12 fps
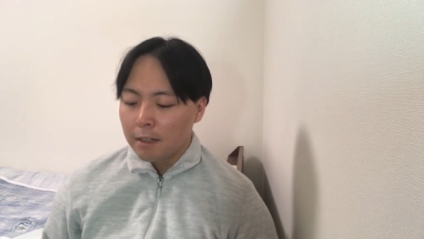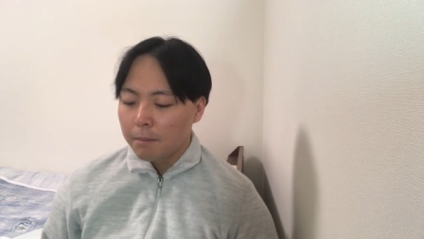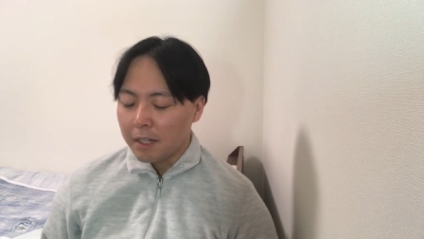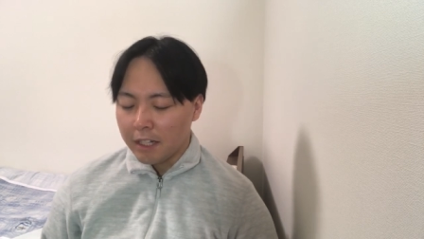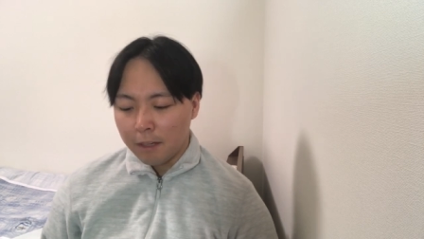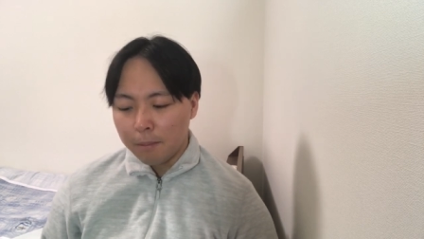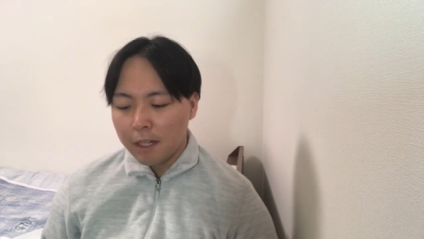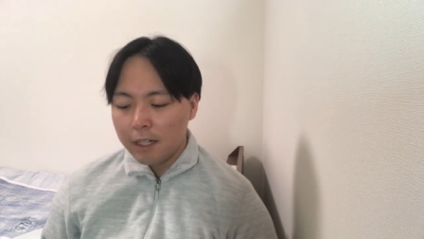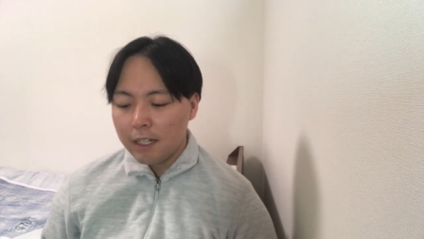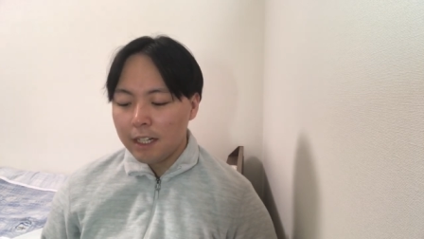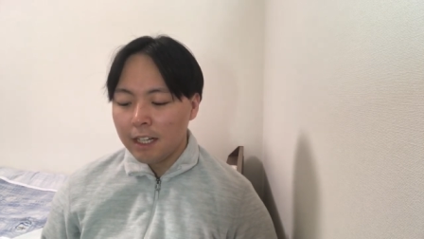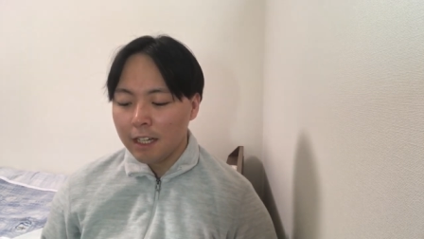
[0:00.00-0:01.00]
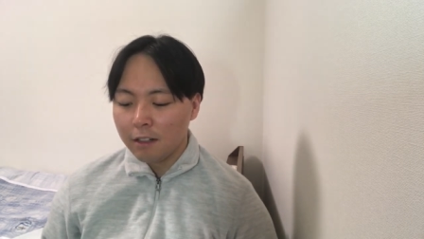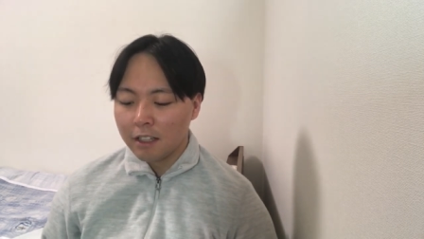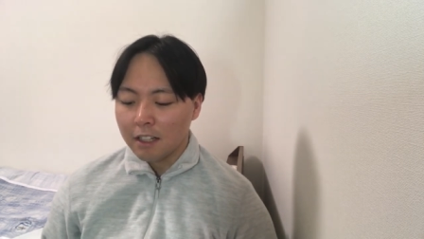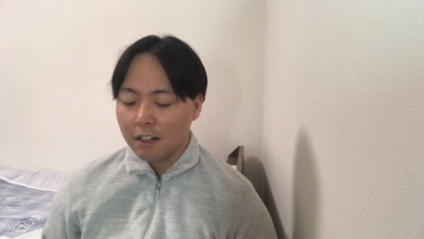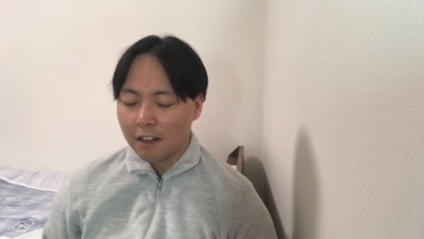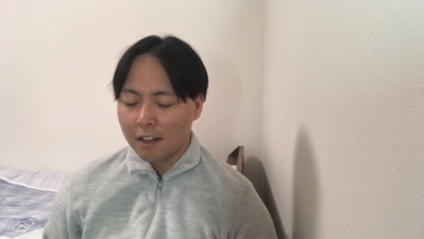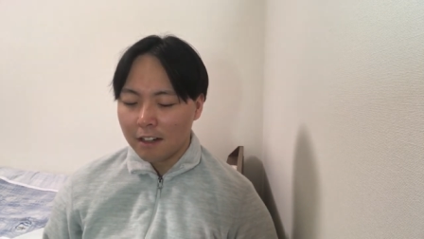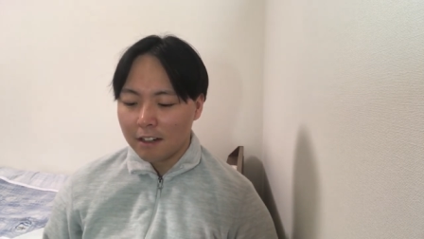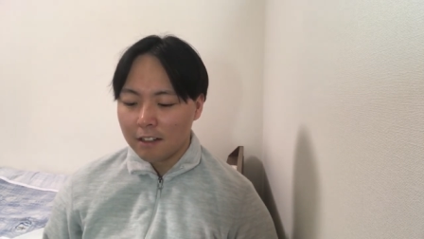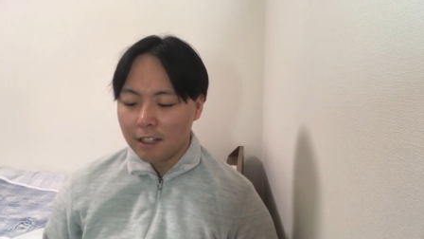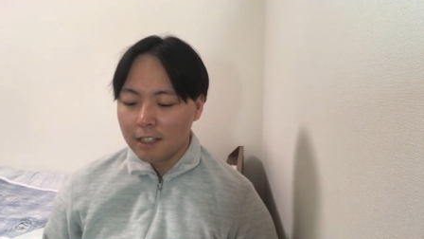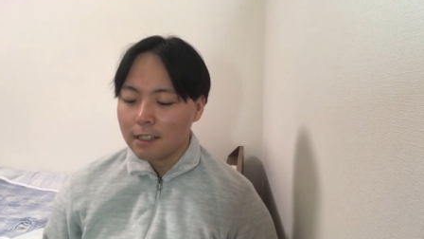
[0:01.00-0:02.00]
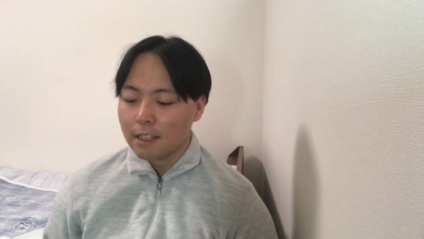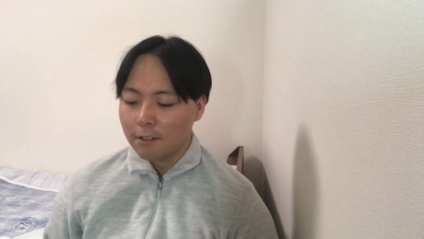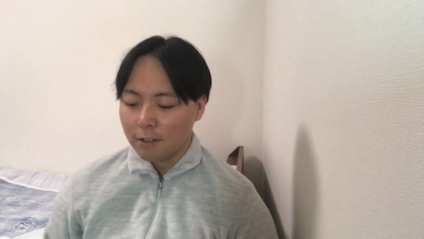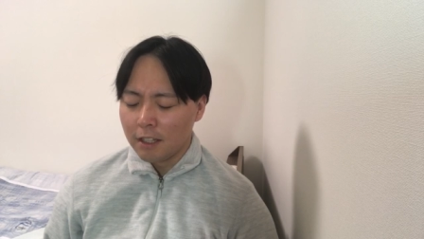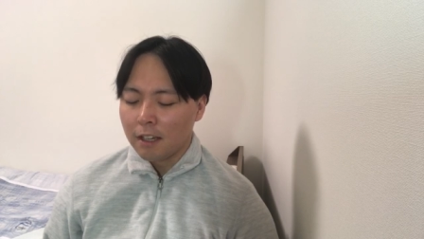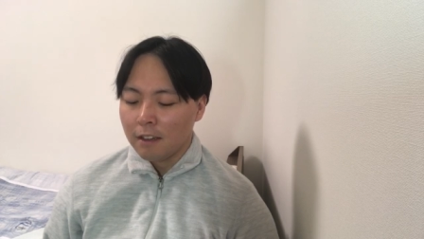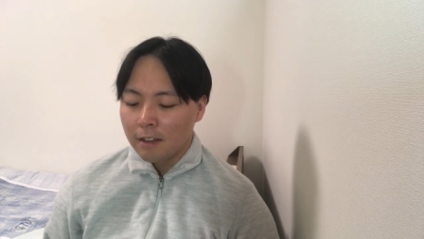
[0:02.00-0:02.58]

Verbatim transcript: まあ2万人減るってなかなかないですけどね、